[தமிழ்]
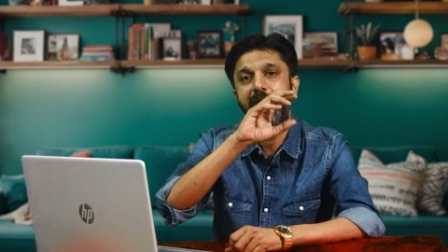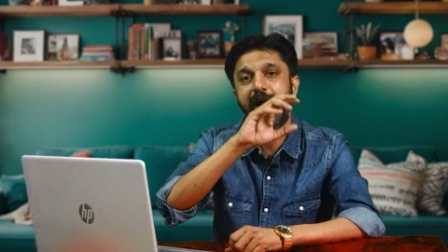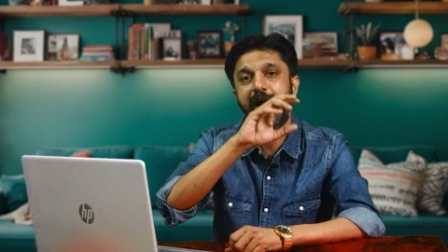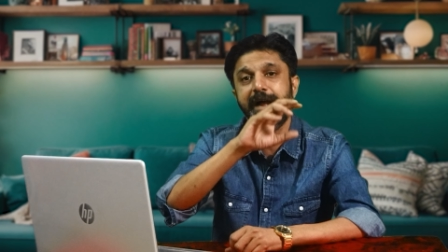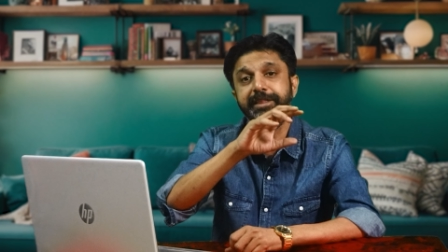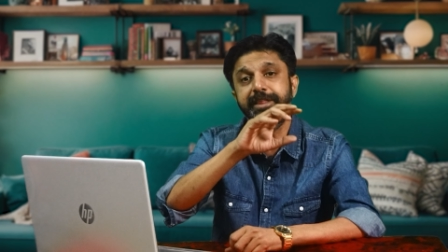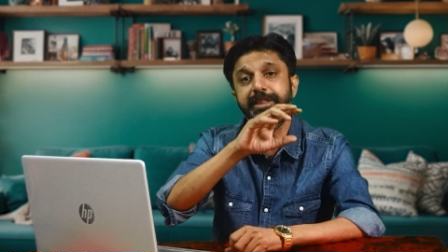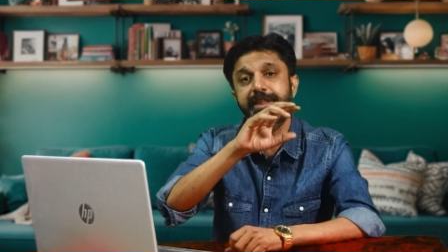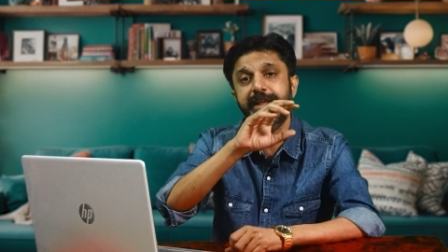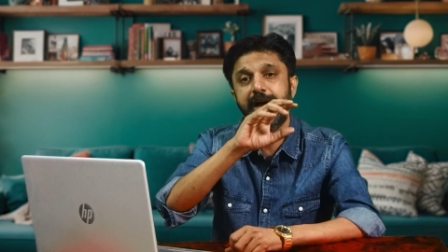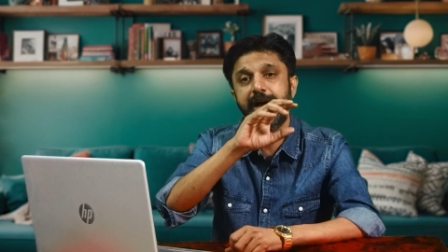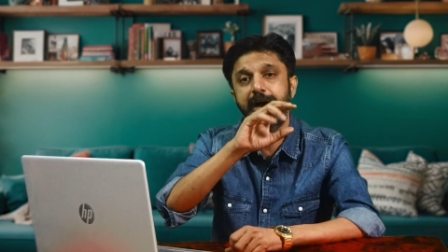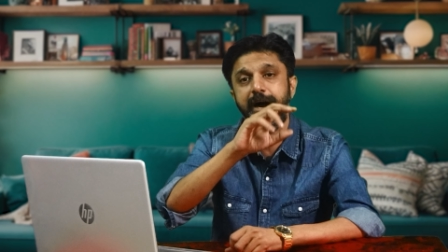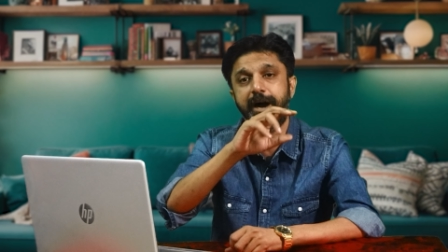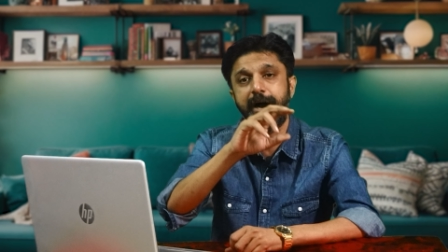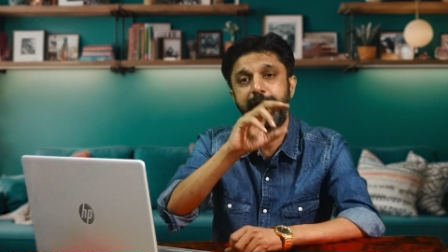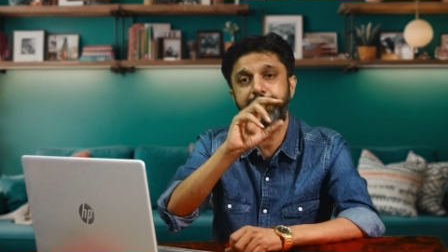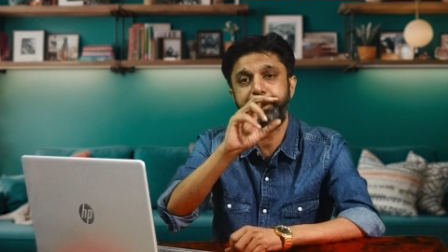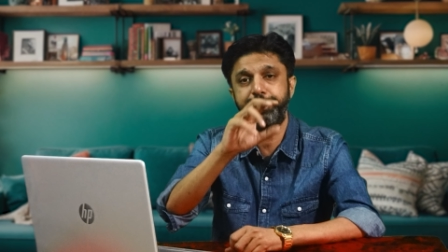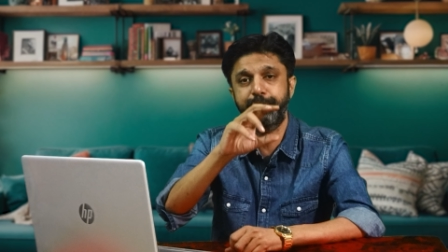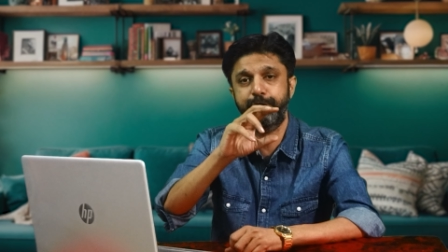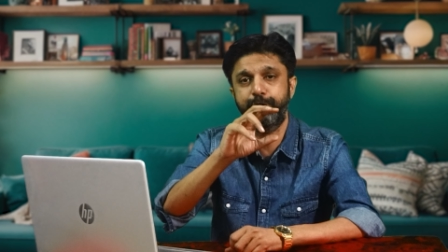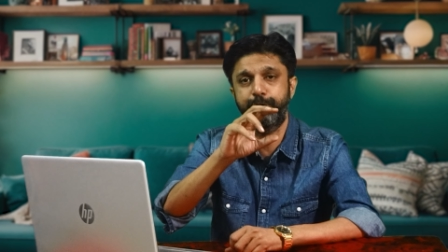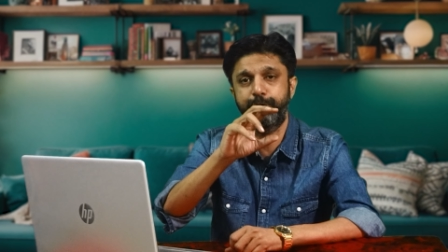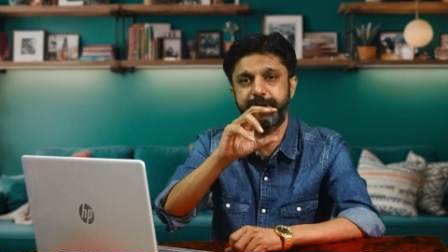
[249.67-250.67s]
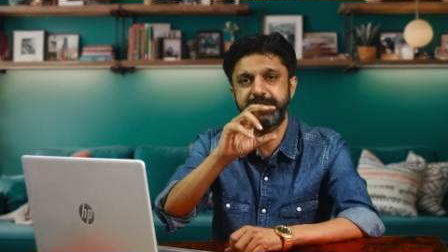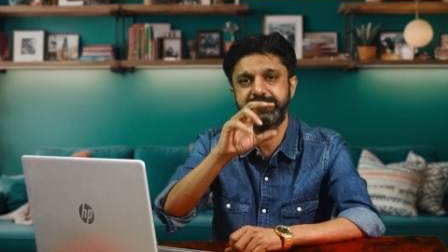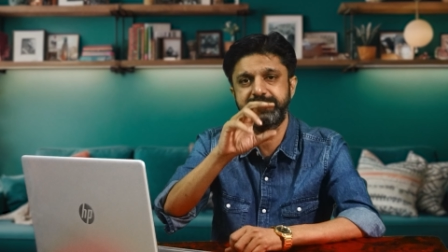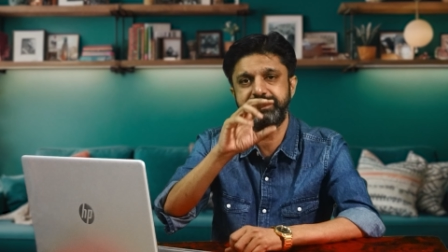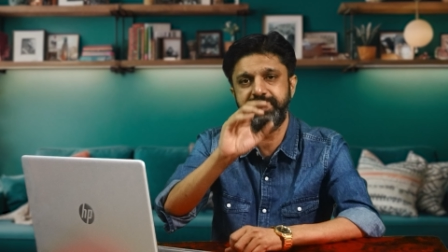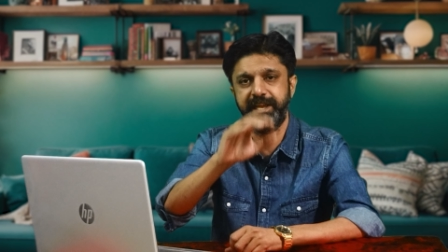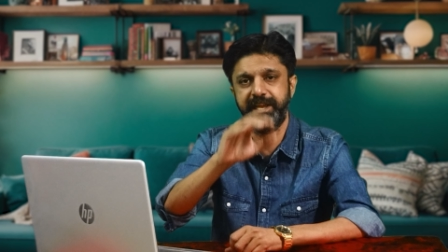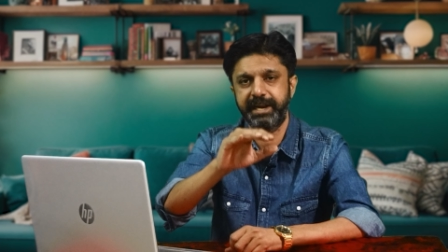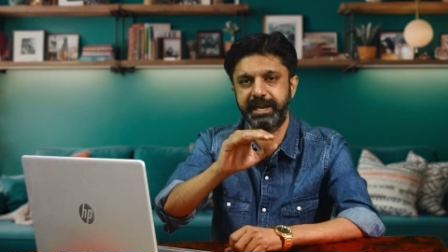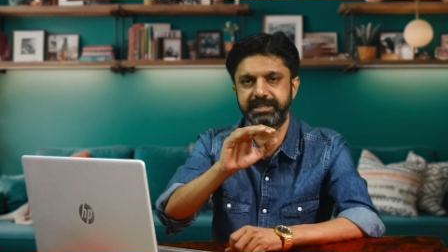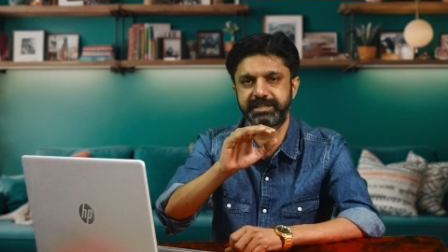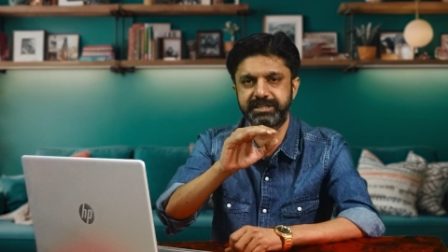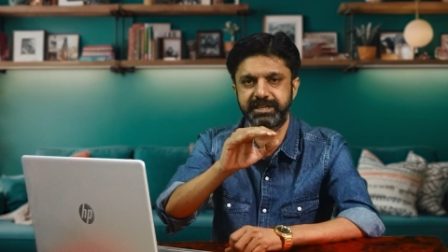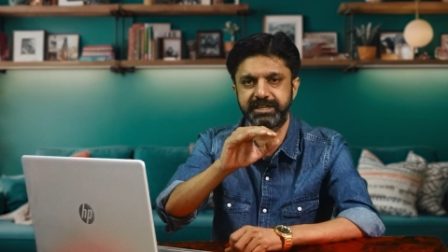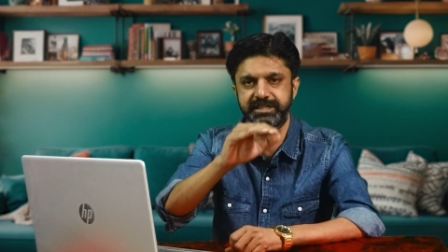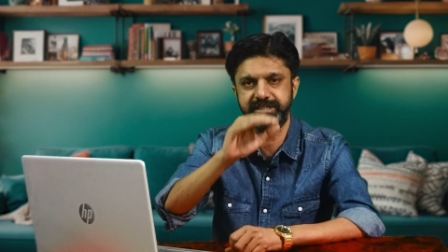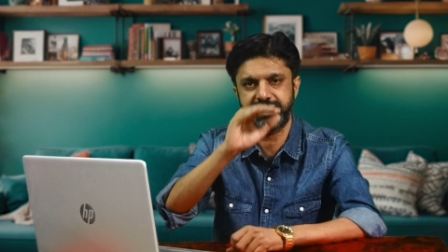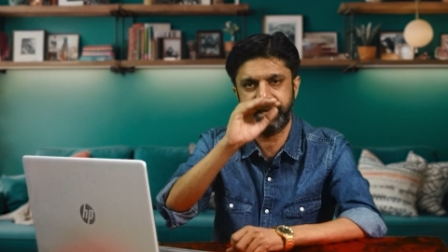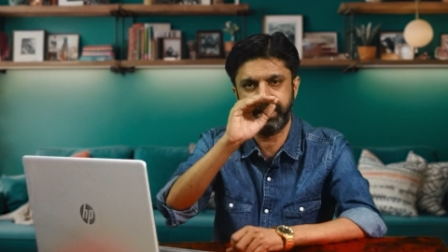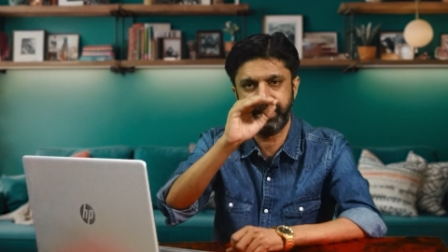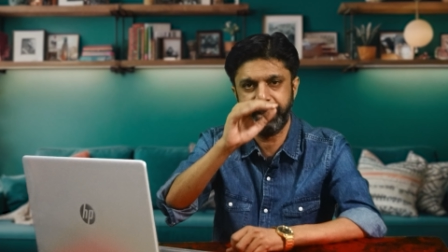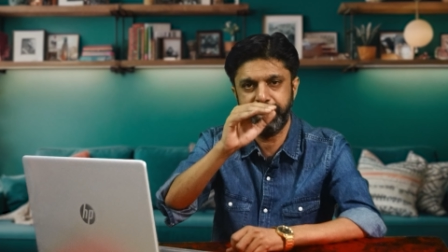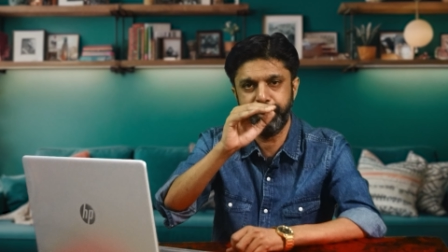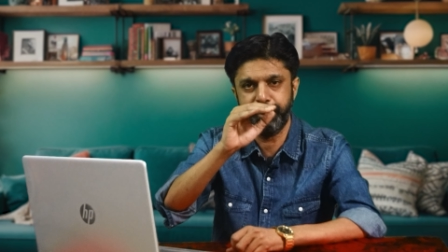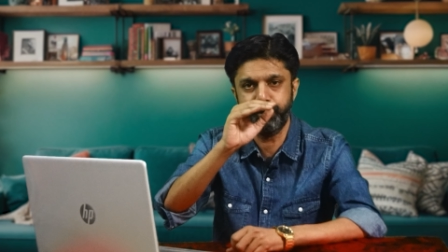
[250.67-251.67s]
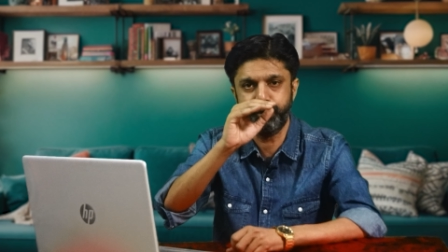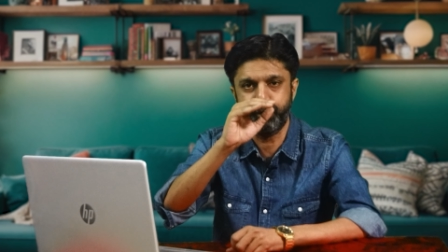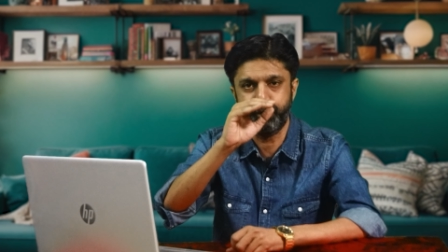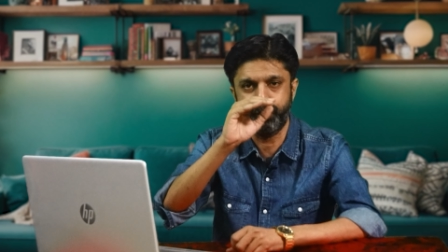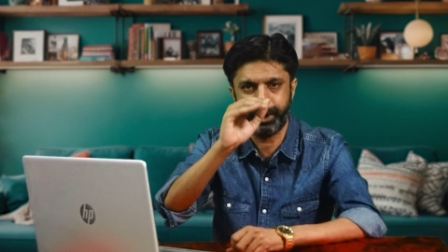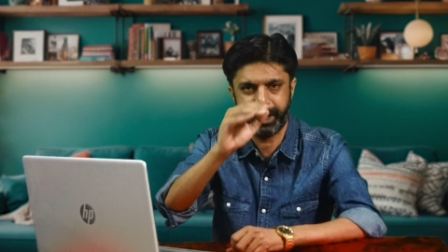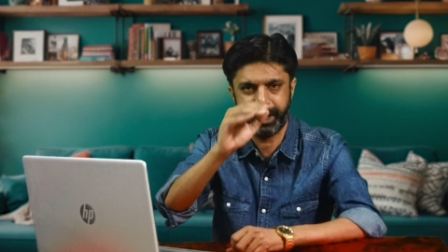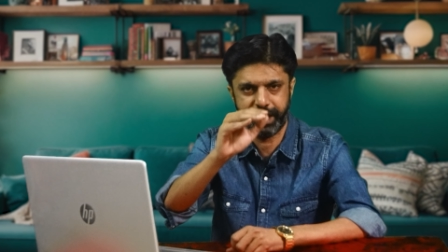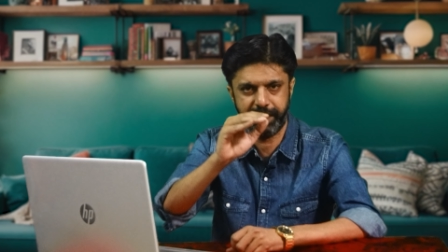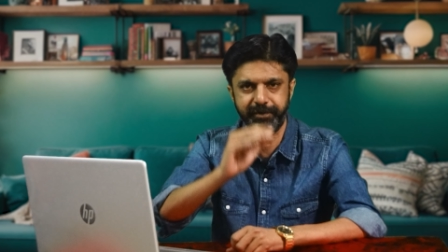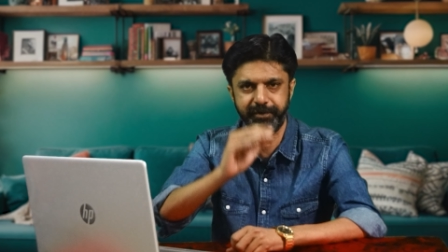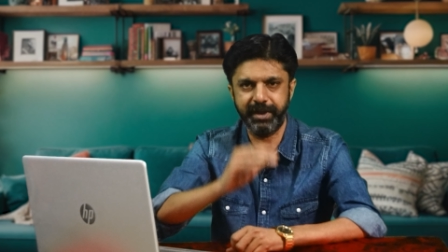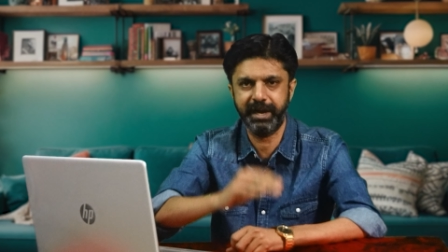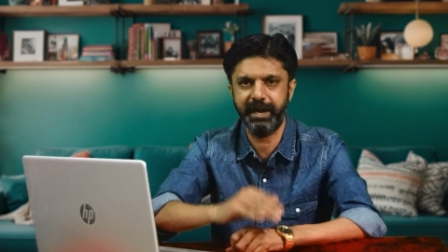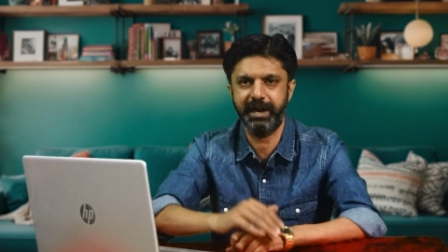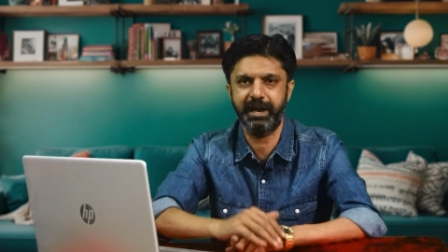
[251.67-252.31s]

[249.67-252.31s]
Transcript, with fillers: அந்த ஹாரரோட சீரியஸ்னஸ் எங்கேயும் குறையவே